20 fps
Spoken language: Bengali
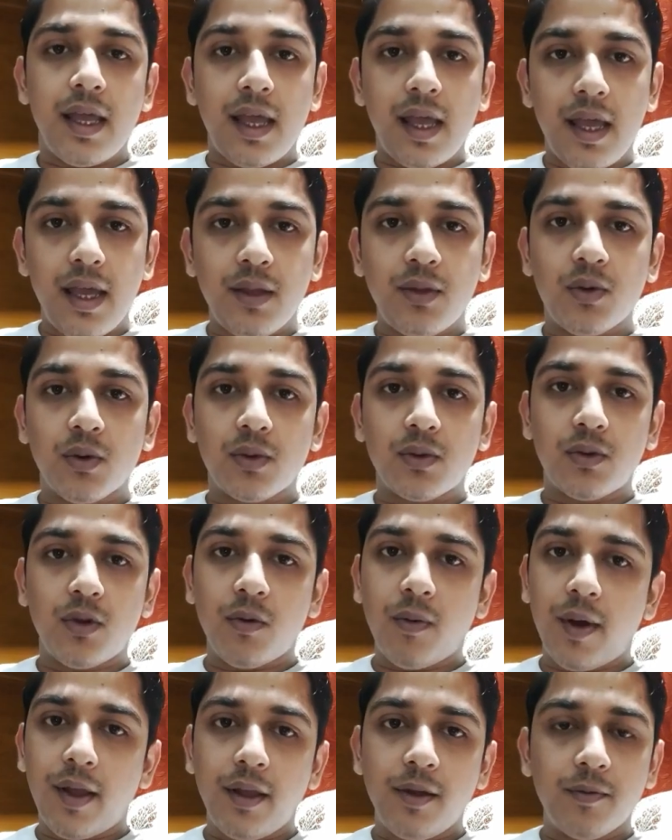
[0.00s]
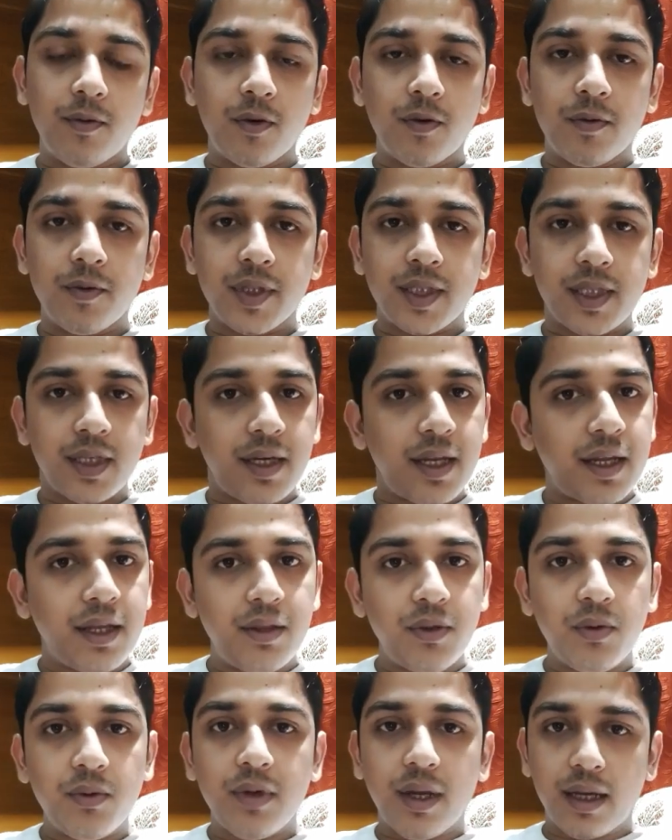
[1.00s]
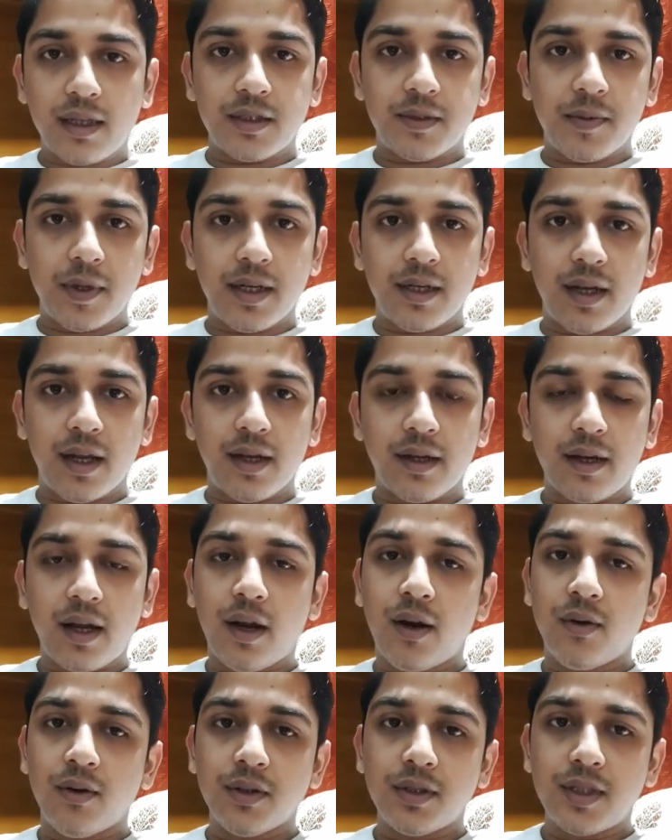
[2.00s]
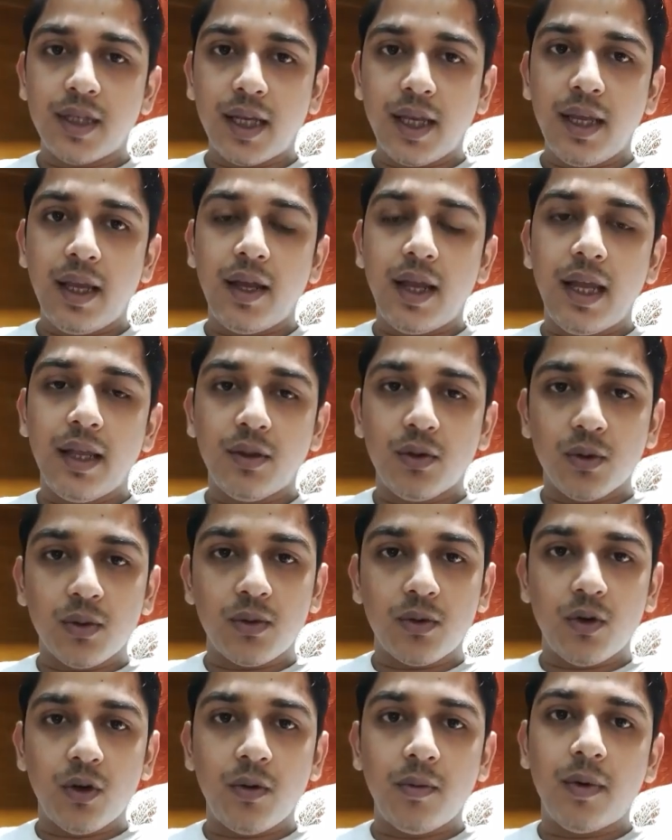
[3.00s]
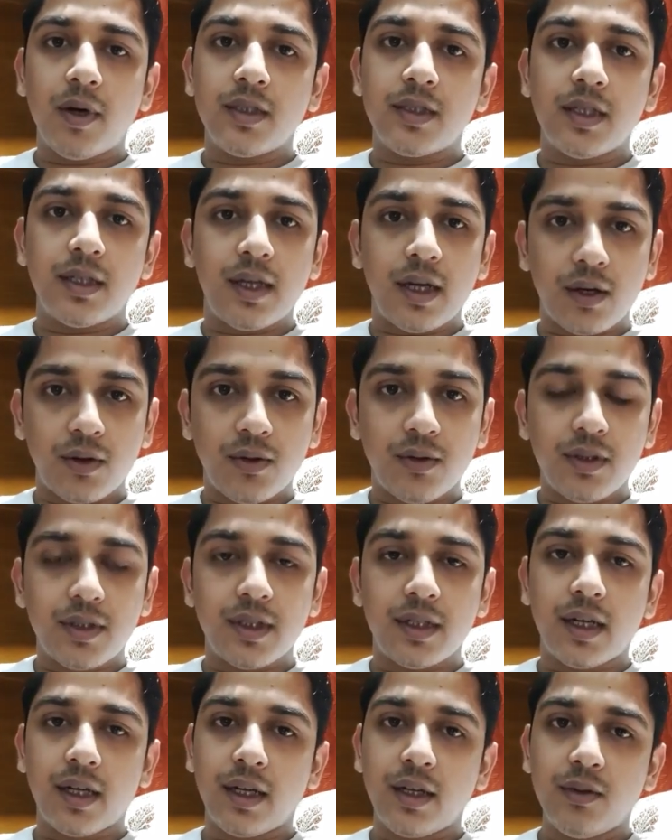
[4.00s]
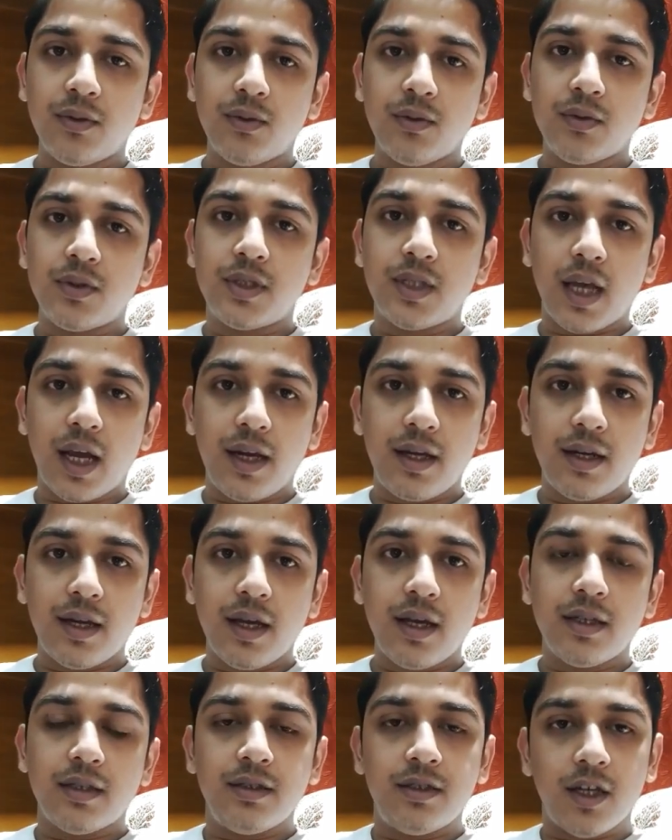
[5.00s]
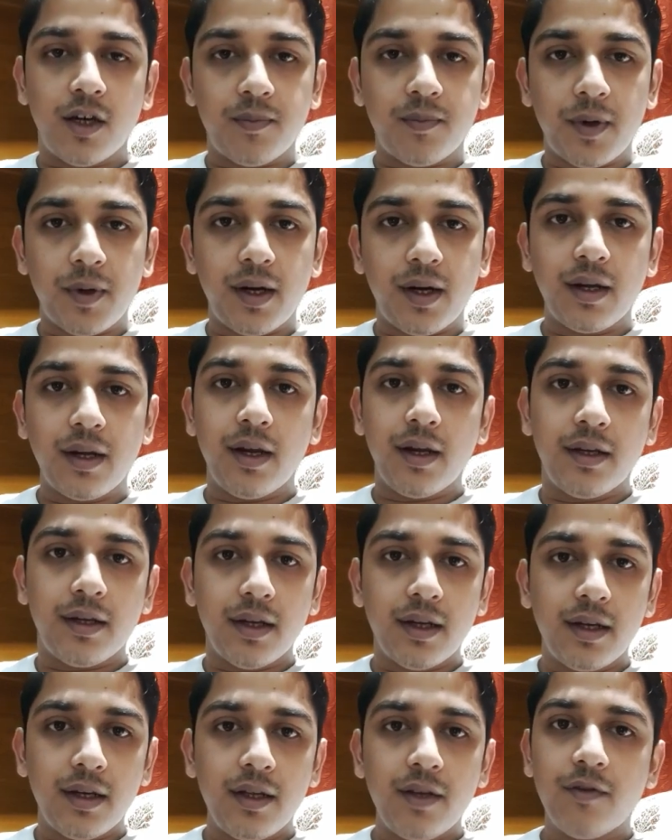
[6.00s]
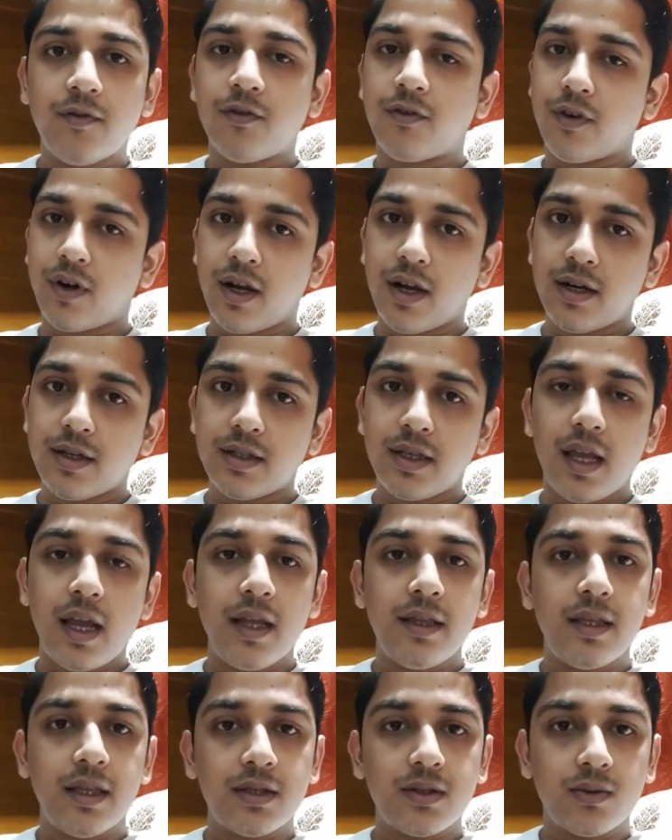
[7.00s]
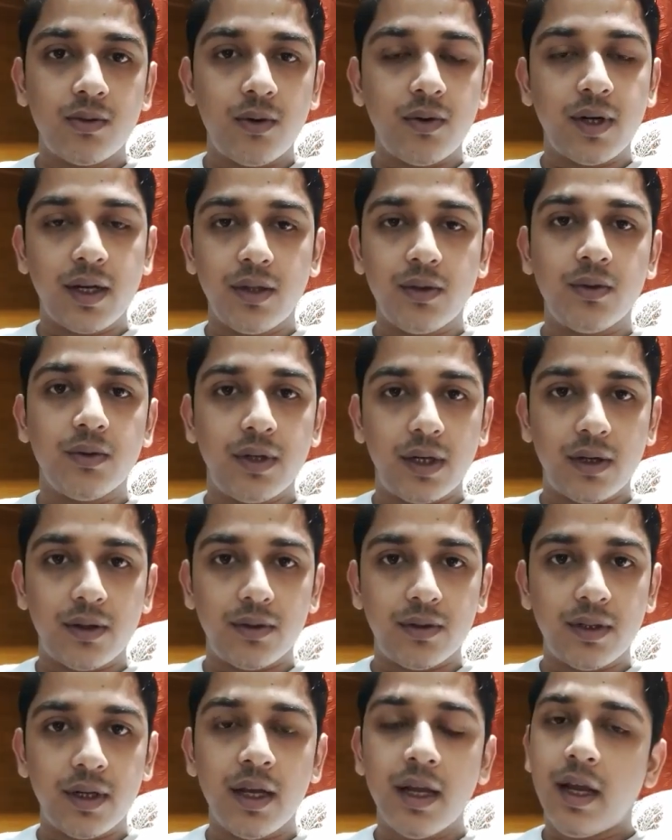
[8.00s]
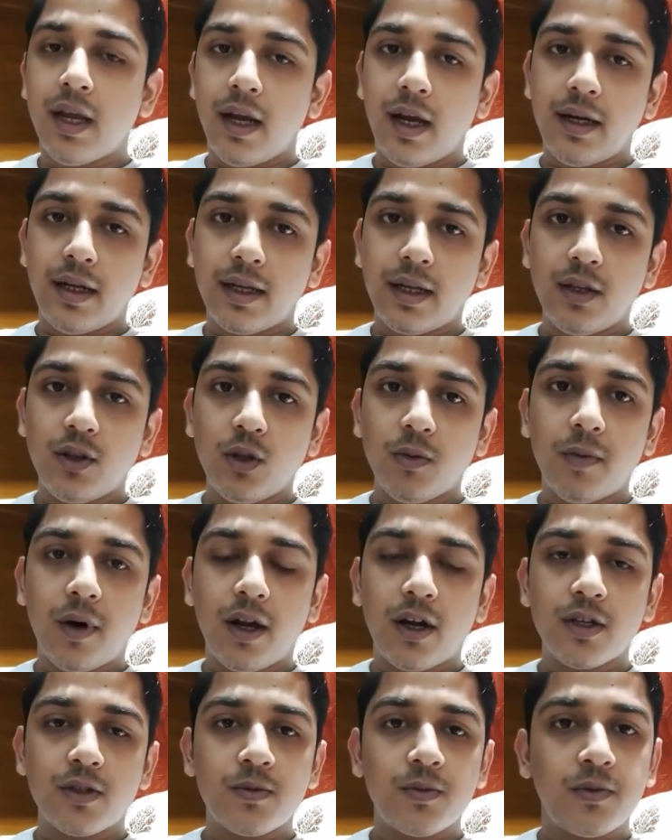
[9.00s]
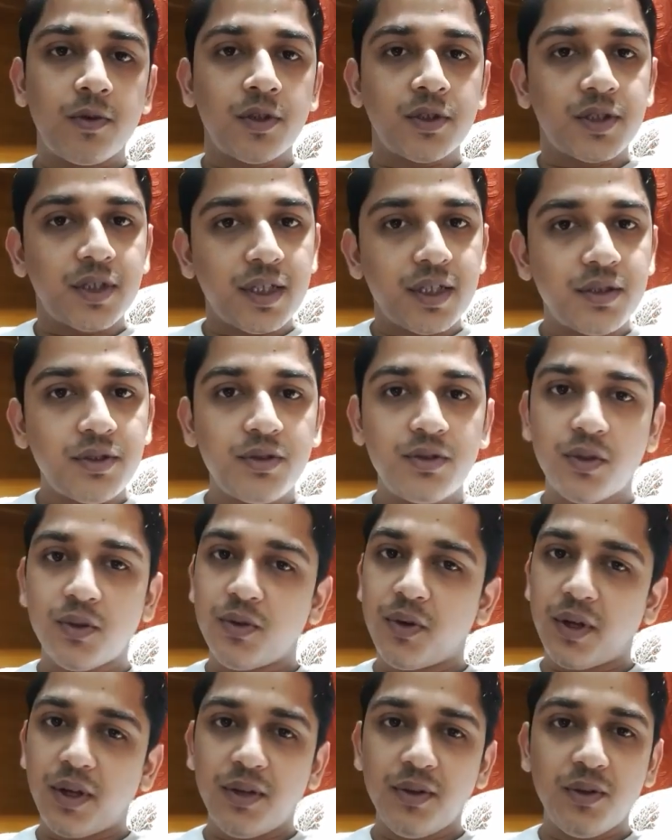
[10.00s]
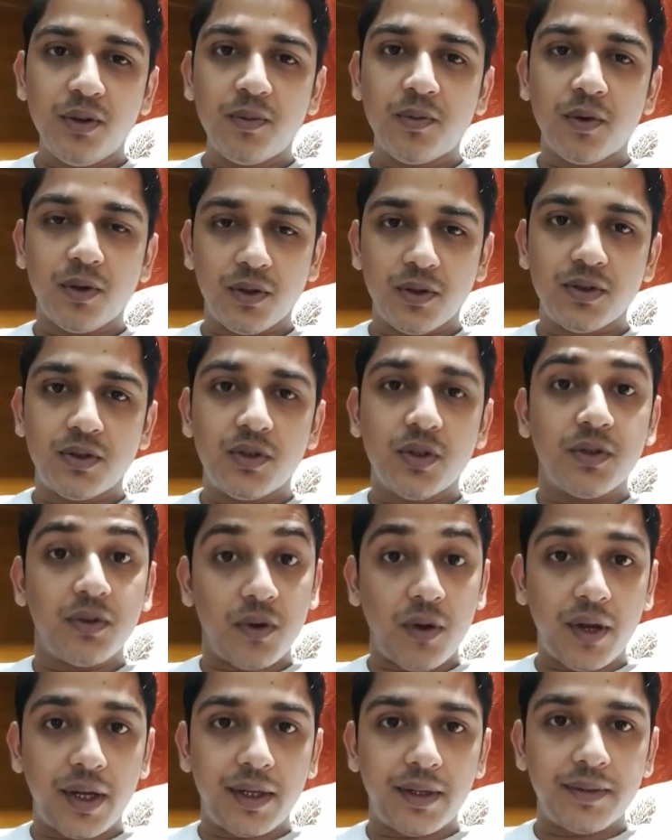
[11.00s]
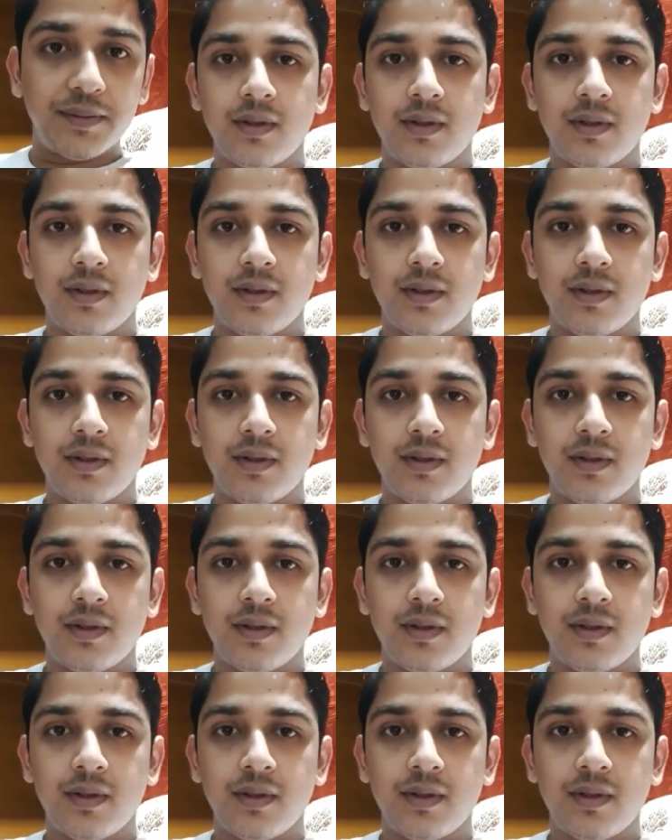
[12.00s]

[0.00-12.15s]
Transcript: এই তথ্য বা ইনফরমেশনে কিন্তু নাচবেন না কারণ হচ্ছে কি এই তথ্য বা যে রেকর্ড সেটা কিন্তু চাইনা জাপান ইটালি ফ্রান্স এই দেশগুলোর কিন্তু রেকর্ড এটা কিন্তু ভারতবর্ষের জন্য কিন্তু প্রযোজ্য নয়